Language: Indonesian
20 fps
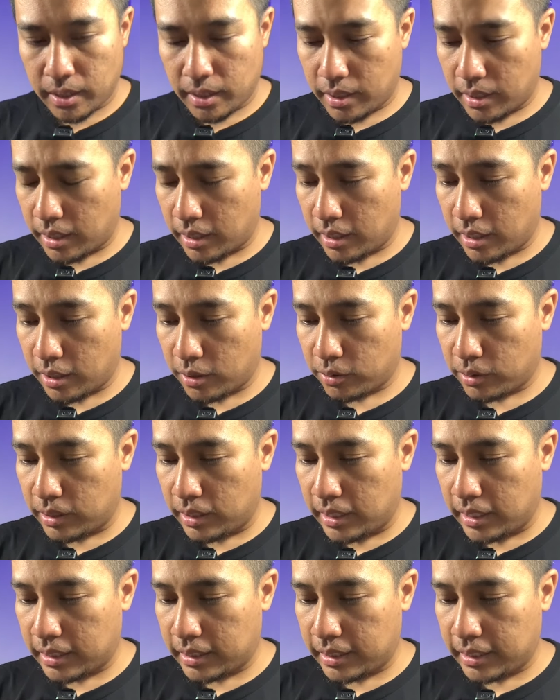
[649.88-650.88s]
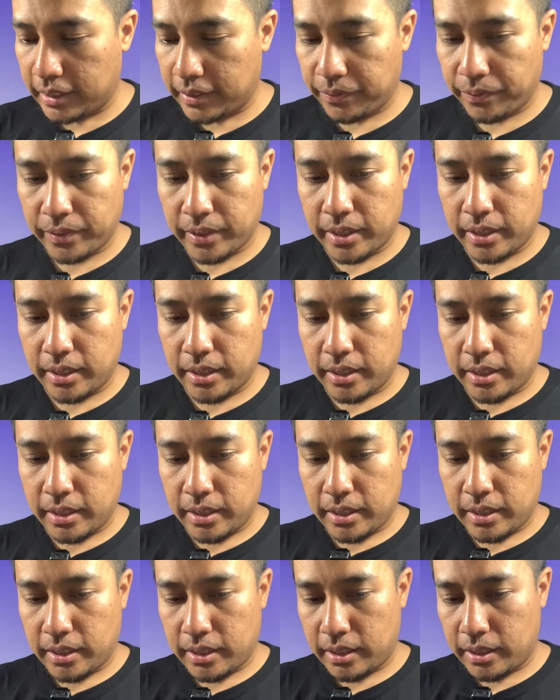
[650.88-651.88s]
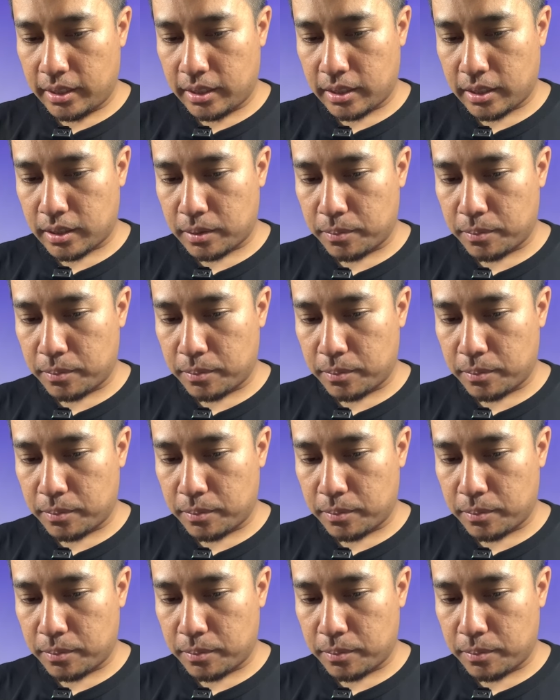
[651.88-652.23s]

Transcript: nah ini harus dilihat nih eh,